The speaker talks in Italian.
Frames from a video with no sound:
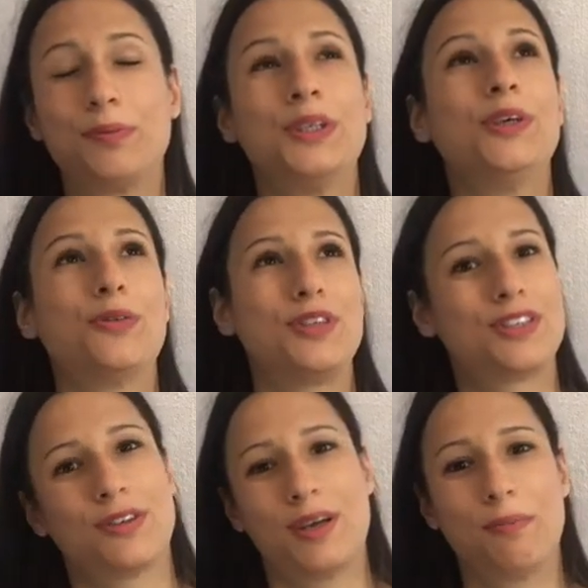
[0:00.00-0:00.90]
io ho
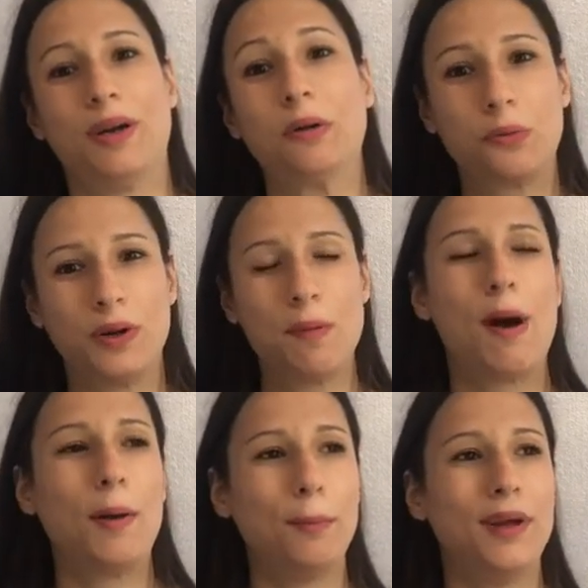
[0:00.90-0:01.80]
visto che per alcune
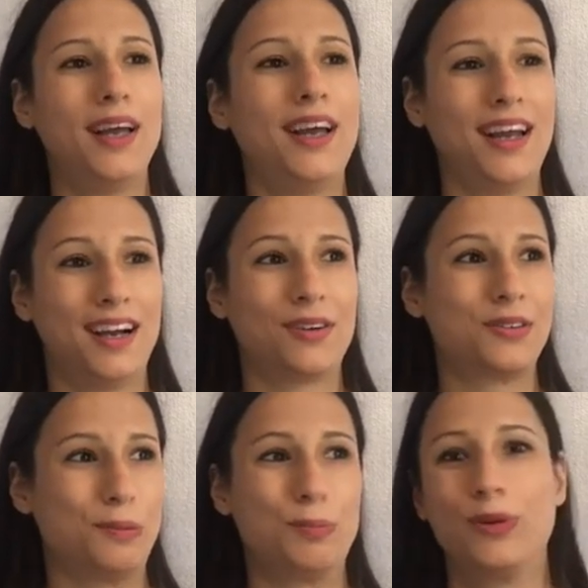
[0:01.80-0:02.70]
mamme è la
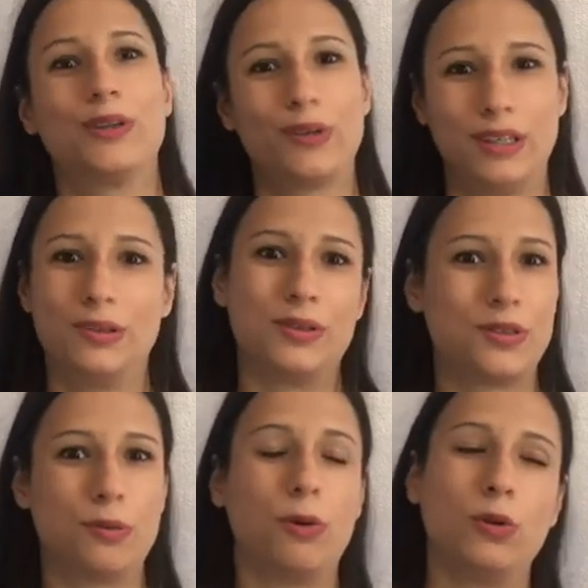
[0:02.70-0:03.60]
cosa più naturale di
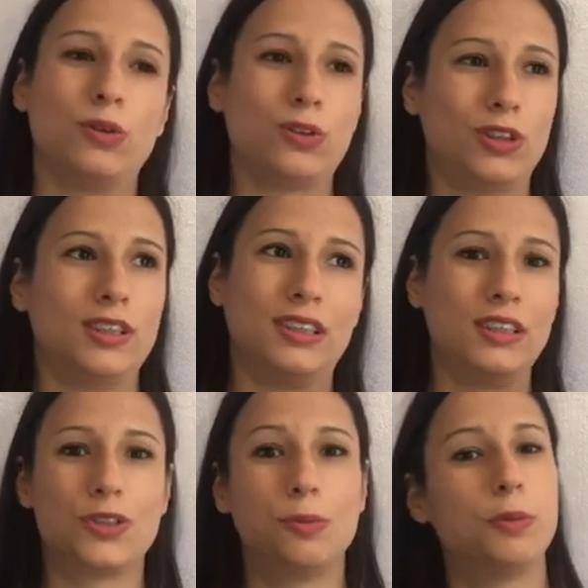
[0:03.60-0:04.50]
questo mondo, cioè nel
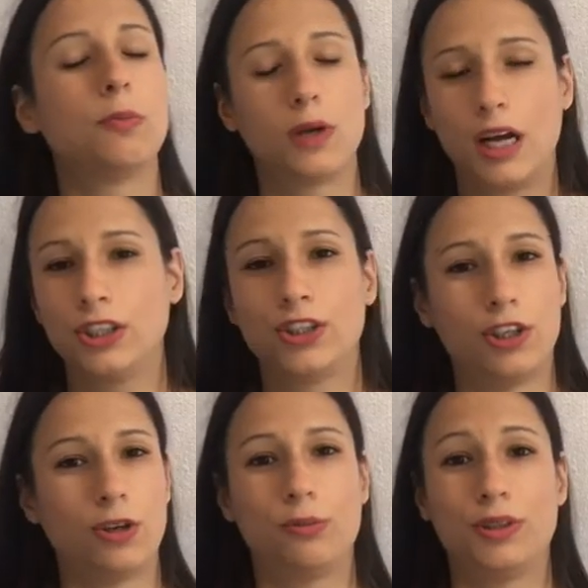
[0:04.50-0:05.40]
senso il bimbo nasce,
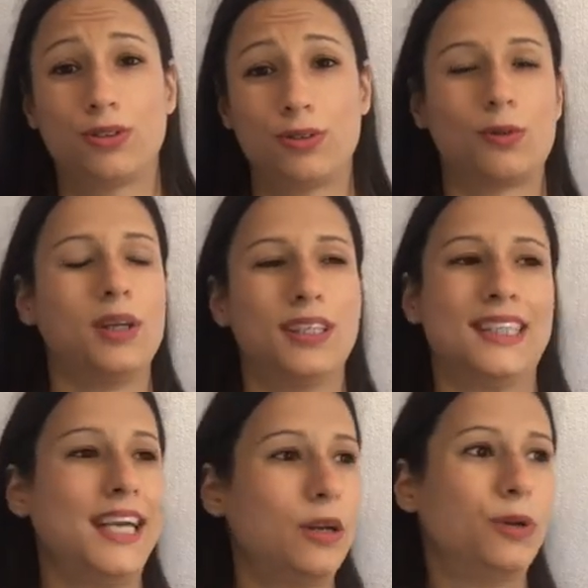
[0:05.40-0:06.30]
glielo mettono qua al
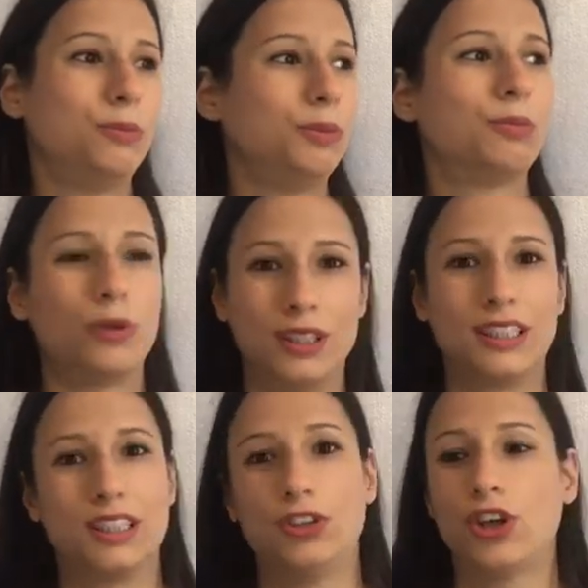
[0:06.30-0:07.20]
seno, il bimbo
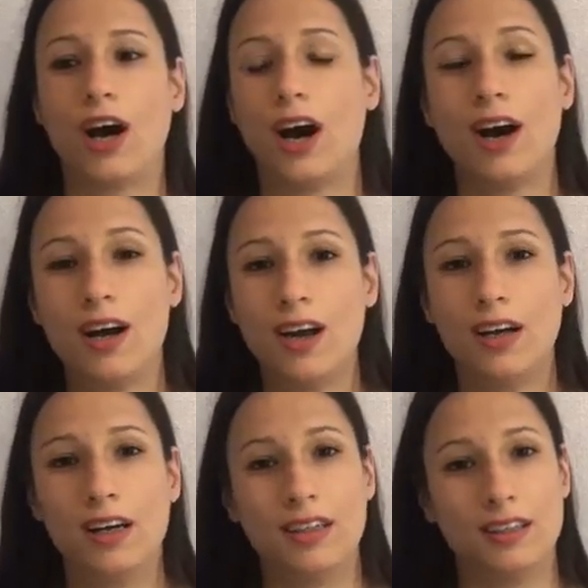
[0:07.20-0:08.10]
inizia già
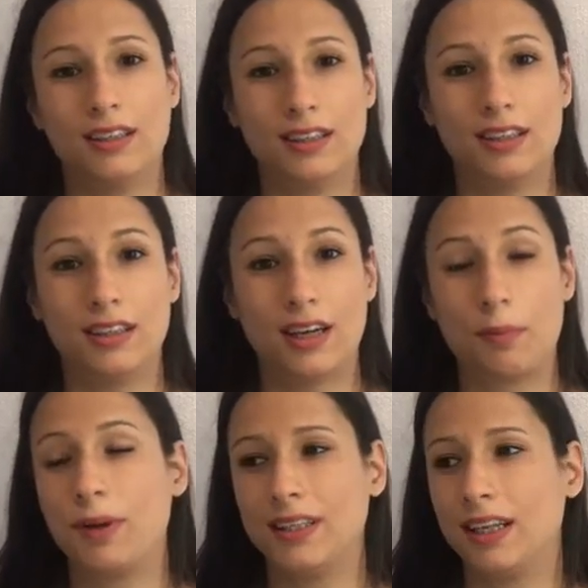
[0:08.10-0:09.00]
eh, a
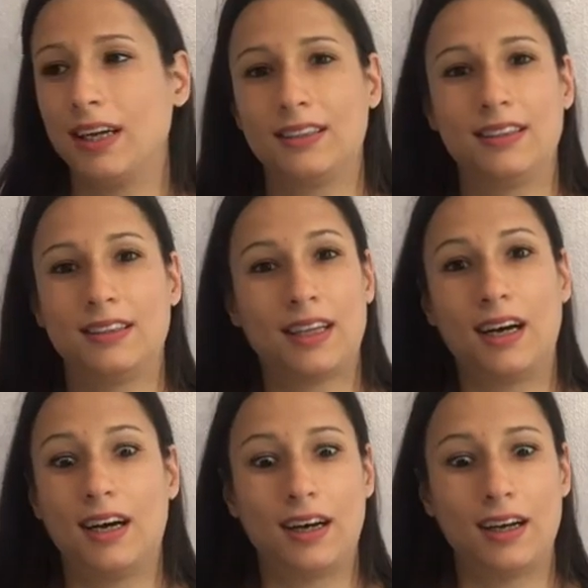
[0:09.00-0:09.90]
prendere la
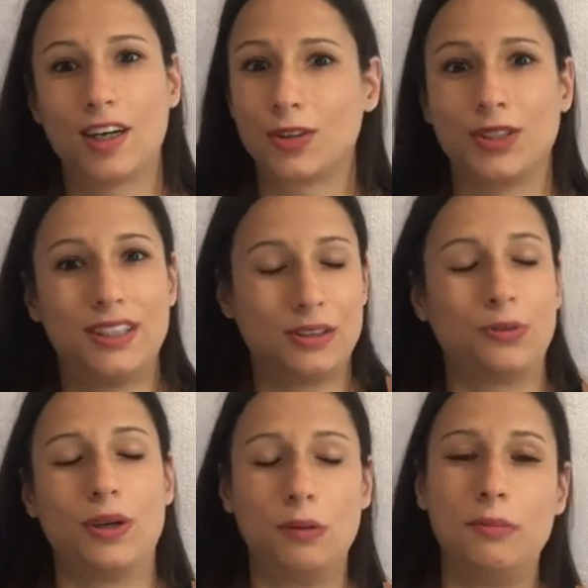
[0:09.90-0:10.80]
tetta così
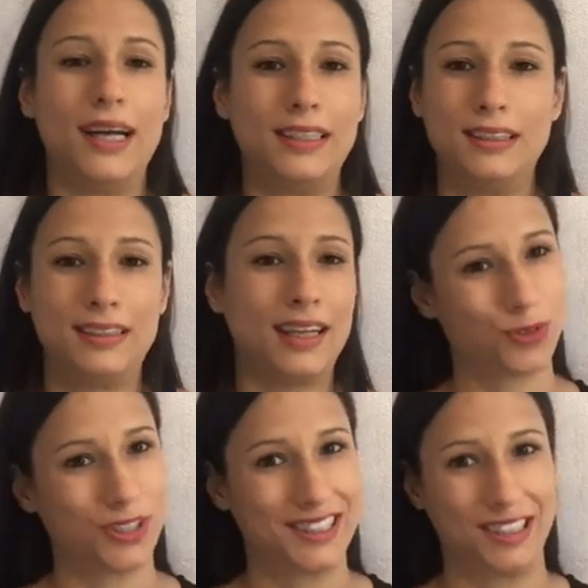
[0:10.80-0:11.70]
naturalmente,
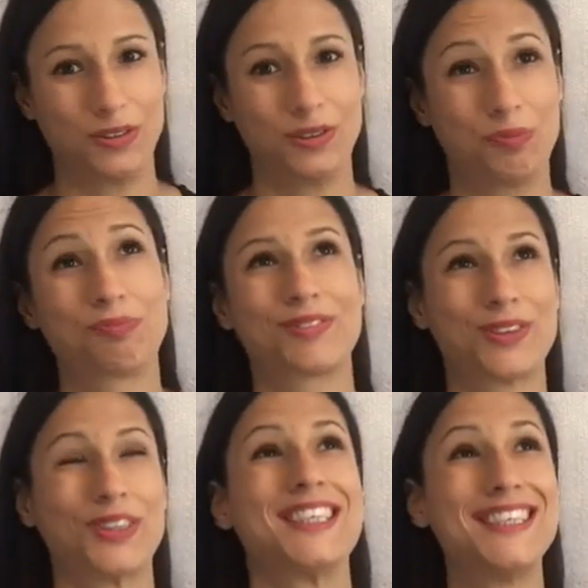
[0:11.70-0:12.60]
non è stato
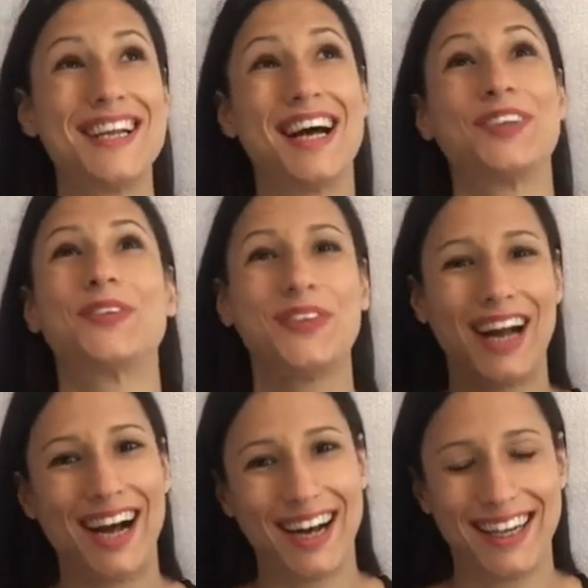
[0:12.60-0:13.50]
così
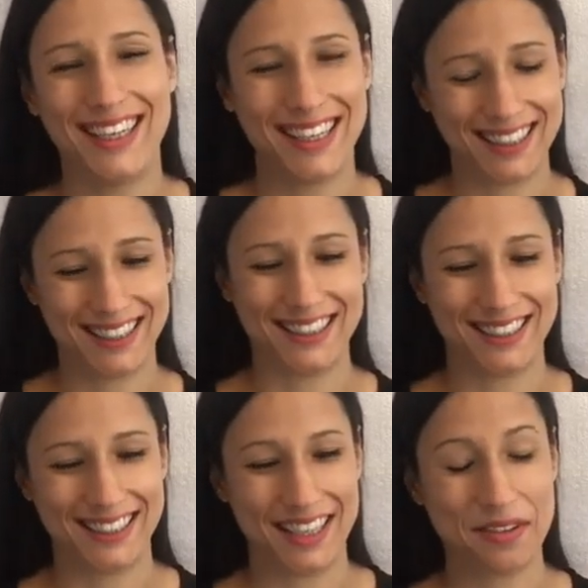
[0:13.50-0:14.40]

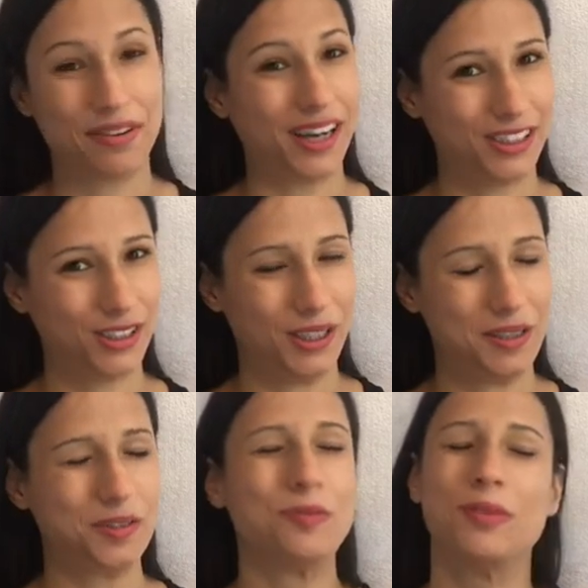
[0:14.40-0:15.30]
naturale e
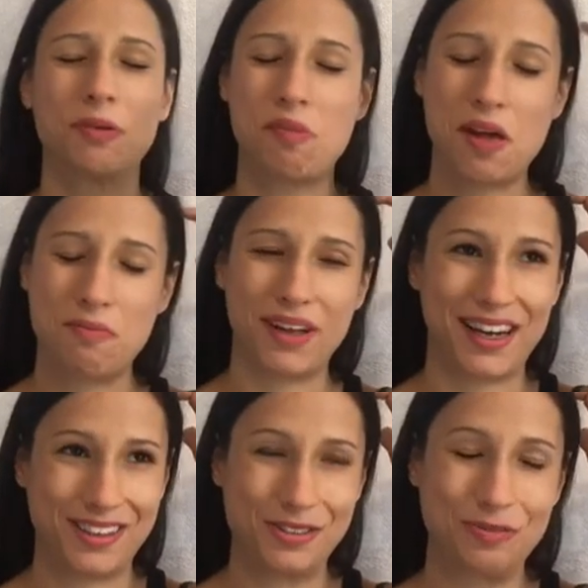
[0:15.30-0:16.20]
facile per me e per
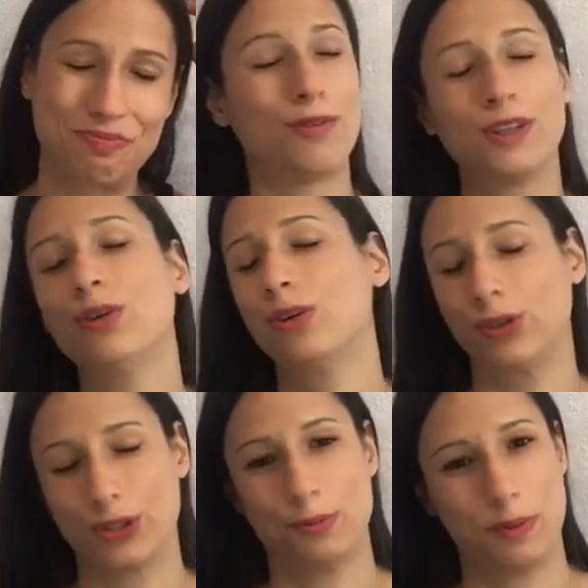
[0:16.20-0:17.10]
Edo. Ho fatto il
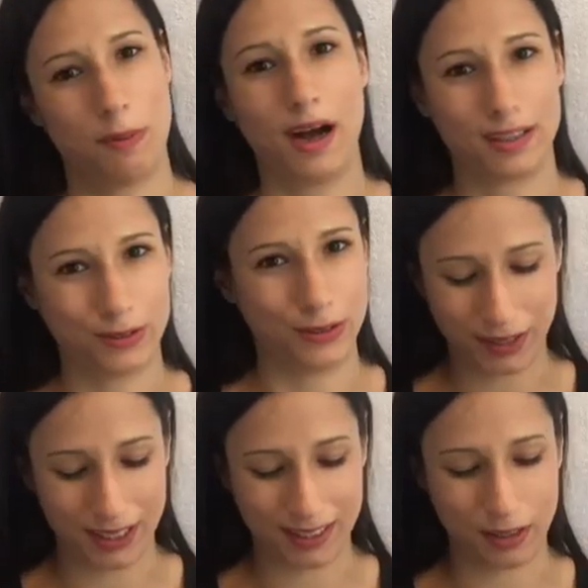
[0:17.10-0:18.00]
corso
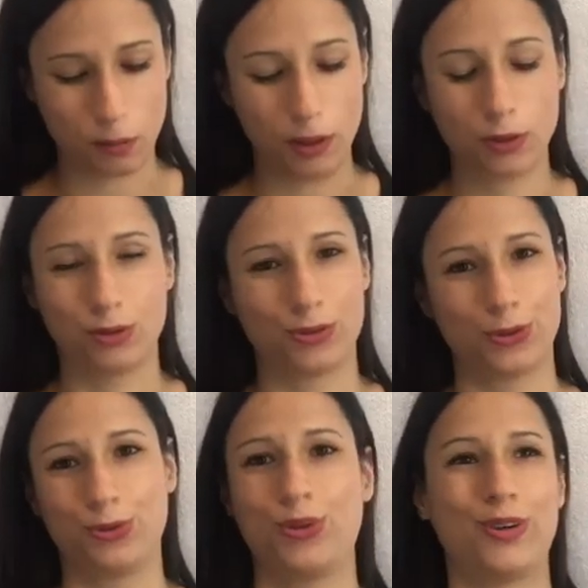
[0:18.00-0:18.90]
preparto, nel quale ho
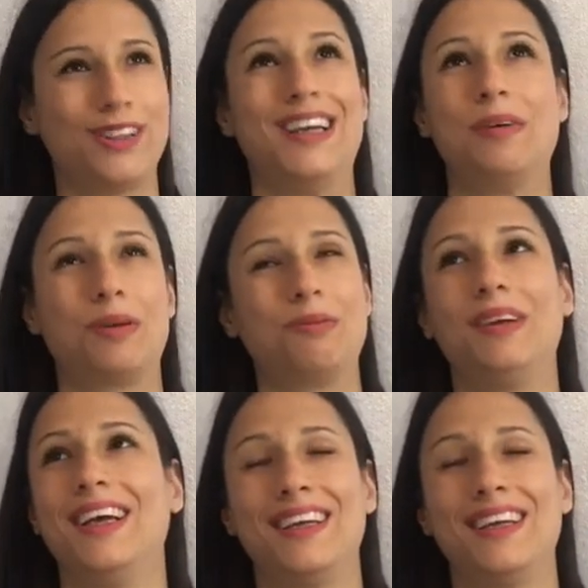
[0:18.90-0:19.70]
conosciuto delle mamme